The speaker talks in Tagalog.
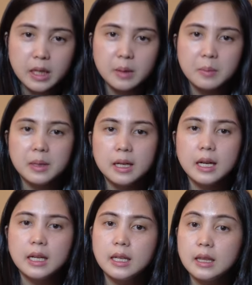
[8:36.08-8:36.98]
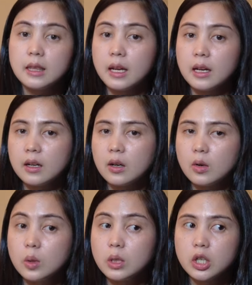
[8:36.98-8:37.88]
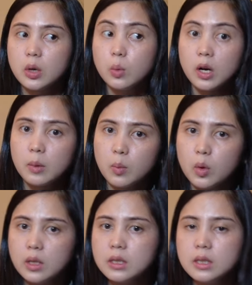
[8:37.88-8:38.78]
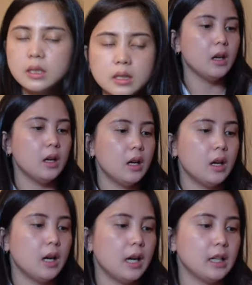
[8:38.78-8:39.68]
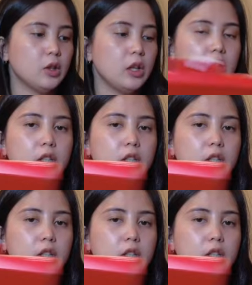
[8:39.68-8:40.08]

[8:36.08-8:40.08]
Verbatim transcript: ng mga Hitech Ultra Warm ones. Uh, ito lang